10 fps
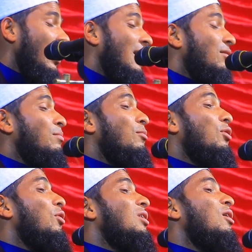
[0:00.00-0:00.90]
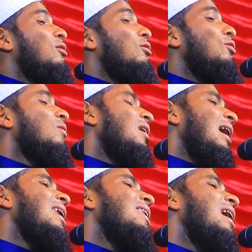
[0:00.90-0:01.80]
এক নম্বর কথা হলো
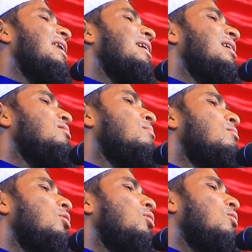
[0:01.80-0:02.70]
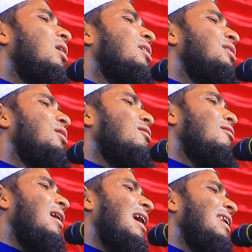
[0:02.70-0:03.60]
আল্লাহর এক নম্বর কোয়ালিটি
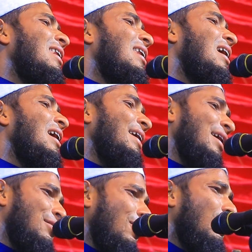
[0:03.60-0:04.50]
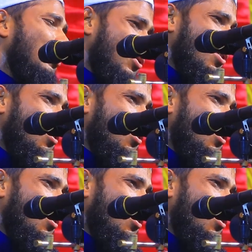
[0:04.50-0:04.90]
হলো আল্লাহ একক জোরে